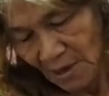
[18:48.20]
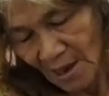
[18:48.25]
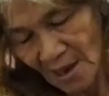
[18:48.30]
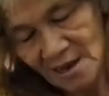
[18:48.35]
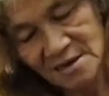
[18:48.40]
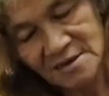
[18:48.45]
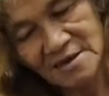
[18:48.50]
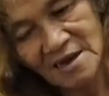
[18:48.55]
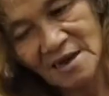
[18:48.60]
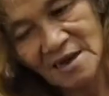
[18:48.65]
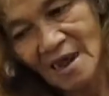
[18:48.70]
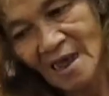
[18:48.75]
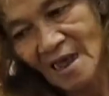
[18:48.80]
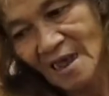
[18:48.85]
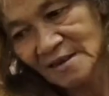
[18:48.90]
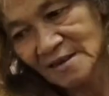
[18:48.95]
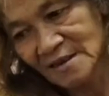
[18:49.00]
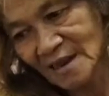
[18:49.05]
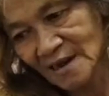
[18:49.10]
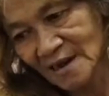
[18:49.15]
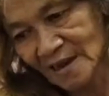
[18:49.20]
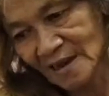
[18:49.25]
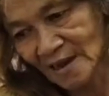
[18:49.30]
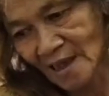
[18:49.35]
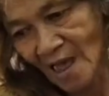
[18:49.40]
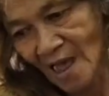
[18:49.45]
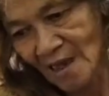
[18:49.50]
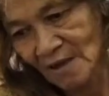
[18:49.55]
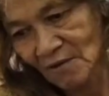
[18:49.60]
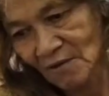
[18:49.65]
Dahil sa lahat
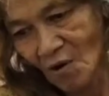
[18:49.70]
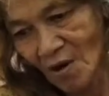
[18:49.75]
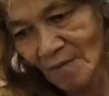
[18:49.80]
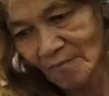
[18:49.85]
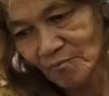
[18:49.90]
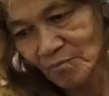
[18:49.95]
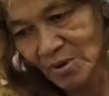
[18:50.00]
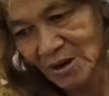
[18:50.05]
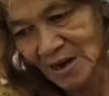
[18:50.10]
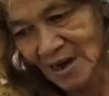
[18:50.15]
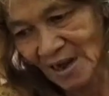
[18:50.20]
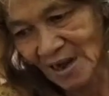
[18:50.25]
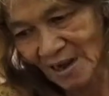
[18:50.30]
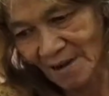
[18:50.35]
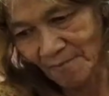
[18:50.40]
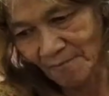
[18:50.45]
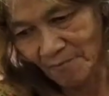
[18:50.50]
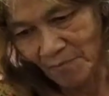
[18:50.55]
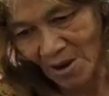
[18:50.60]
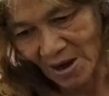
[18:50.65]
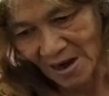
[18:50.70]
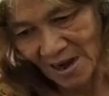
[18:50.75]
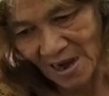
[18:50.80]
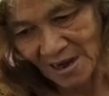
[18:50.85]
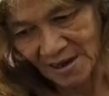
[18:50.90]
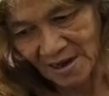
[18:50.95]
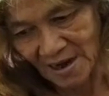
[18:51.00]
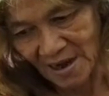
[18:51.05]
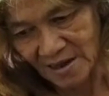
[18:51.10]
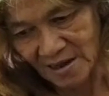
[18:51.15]
talaga ako ang
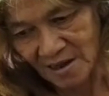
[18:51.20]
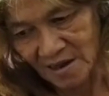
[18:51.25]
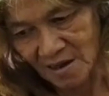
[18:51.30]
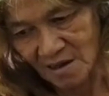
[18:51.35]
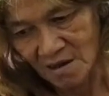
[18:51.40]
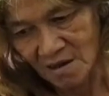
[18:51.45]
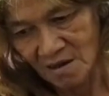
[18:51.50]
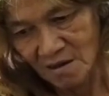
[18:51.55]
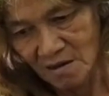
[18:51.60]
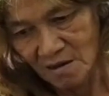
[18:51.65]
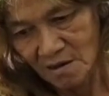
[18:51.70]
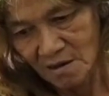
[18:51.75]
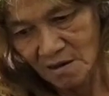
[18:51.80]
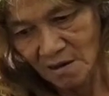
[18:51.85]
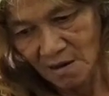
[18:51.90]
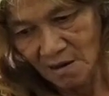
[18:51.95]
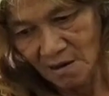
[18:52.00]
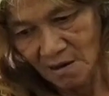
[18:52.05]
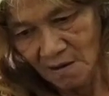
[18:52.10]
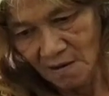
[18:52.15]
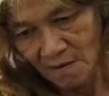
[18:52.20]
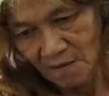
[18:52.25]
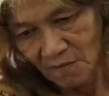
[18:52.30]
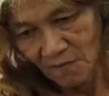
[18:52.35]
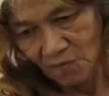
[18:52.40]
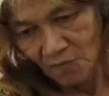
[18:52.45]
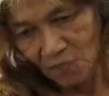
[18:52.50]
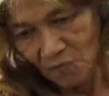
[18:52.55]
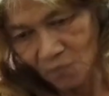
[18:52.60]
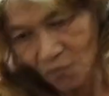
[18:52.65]
pinakampangaray.
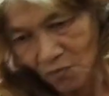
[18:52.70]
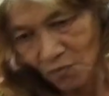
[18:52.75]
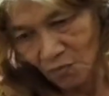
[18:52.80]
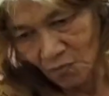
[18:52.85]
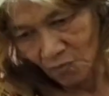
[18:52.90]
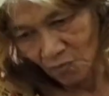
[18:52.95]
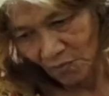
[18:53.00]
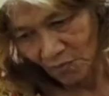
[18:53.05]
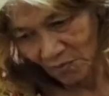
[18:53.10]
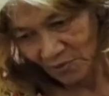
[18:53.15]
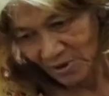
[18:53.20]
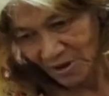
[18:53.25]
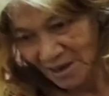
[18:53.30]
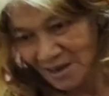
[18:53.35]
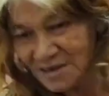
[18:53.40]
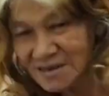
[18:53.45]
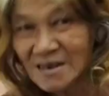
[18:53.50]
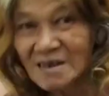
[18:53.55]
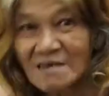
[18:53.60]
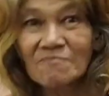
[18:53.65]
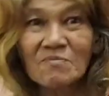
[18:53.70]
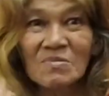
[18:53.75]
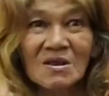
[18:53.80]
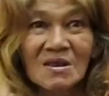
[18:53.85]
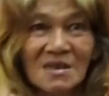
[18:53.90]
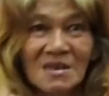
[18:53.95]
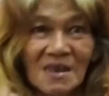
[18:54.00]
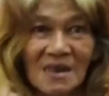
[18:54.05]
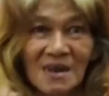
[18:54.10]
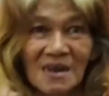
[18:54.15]
Kung
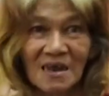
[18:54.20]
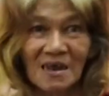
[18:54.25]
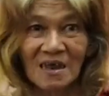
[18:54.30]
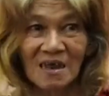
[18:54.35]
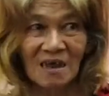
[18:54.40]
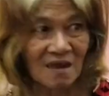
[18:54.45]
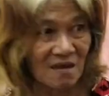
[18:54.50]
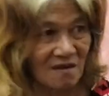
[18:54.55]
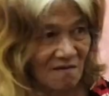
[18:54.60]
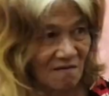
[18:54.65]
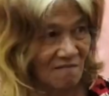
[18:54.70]
isipin talaga,